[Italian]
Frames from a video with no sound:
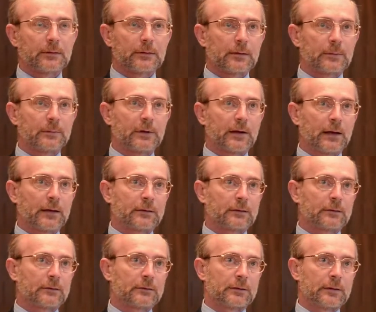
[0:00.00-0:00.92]

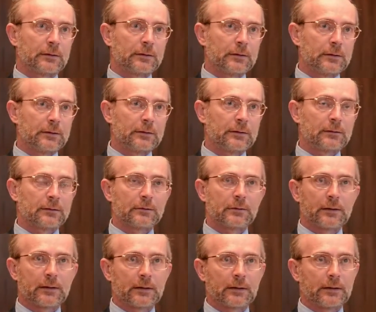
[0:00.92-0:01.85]
l'ebraico, il latino, il
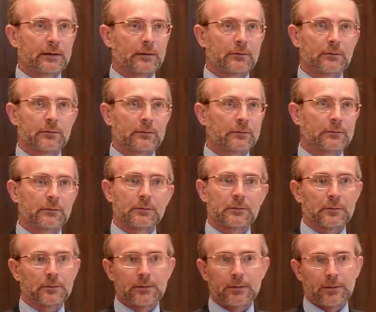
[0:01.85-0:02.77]

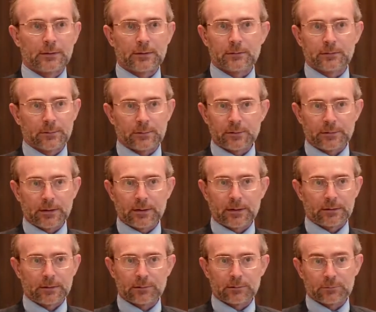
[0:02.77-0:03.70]
greco, le lingue
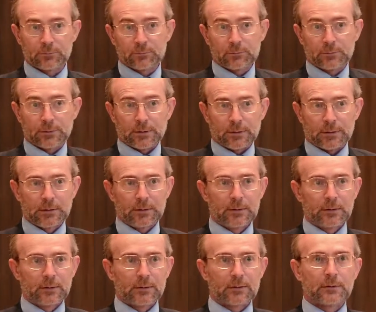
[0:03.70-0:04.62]
moderne, tutte.
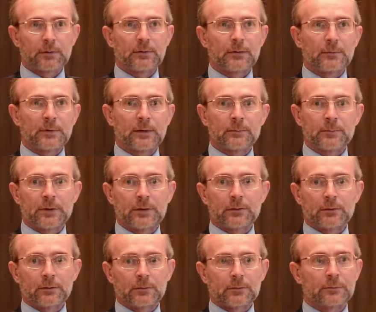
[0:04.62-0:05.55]
Quindi il
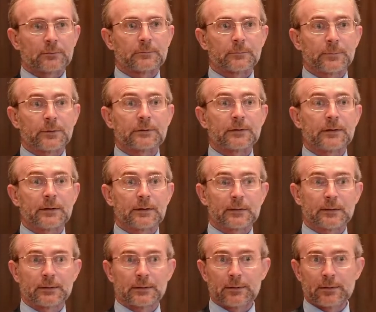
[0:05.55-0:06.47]
bambino,
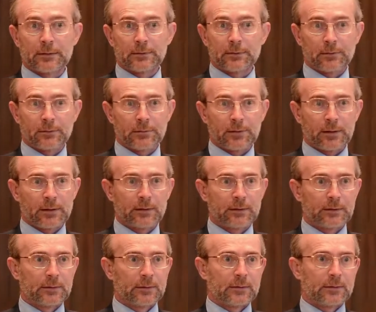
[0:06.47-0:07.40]
potenza della noia,
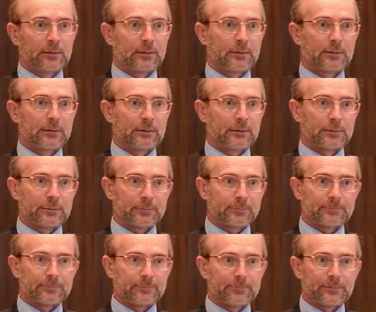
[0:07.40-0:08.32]
eh,
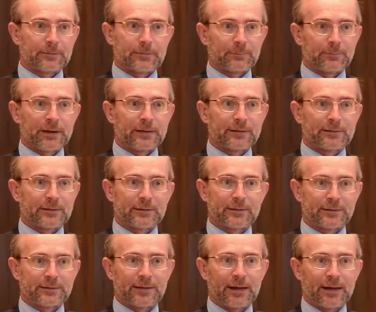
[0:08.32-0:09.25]
passa
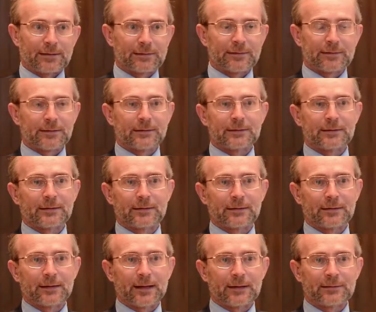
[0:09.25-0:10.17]
le estati
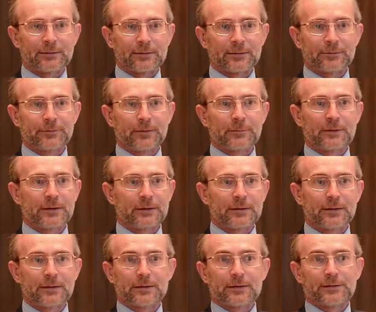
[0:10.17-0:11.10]
nelle case di
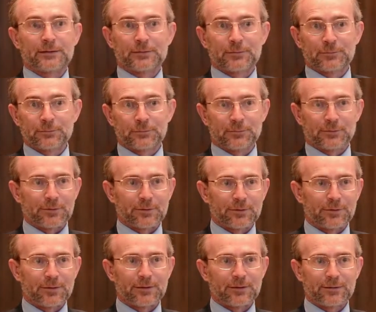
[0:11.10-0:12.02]
famiglia, legge
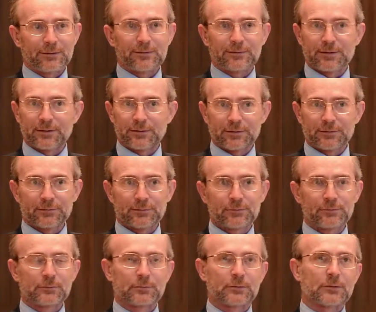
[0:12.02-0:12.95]
tutto, e io leggevo
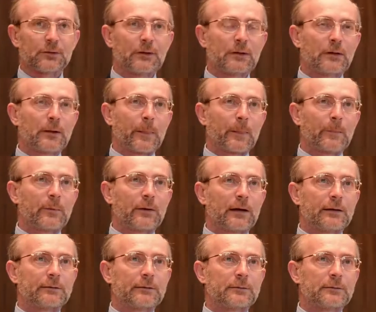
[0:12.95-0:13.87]
tutto. Poi
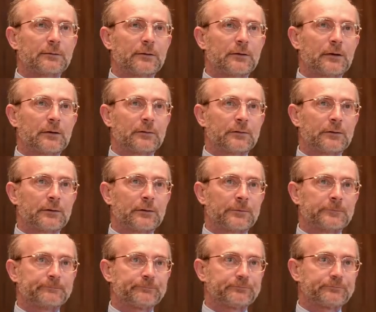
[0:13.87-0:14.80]
avevo un
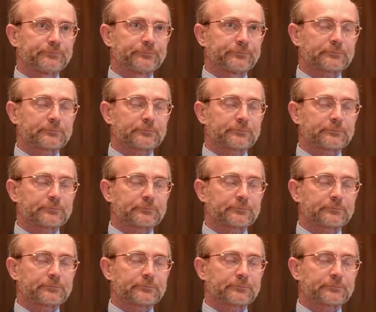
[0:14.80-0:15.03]
nonno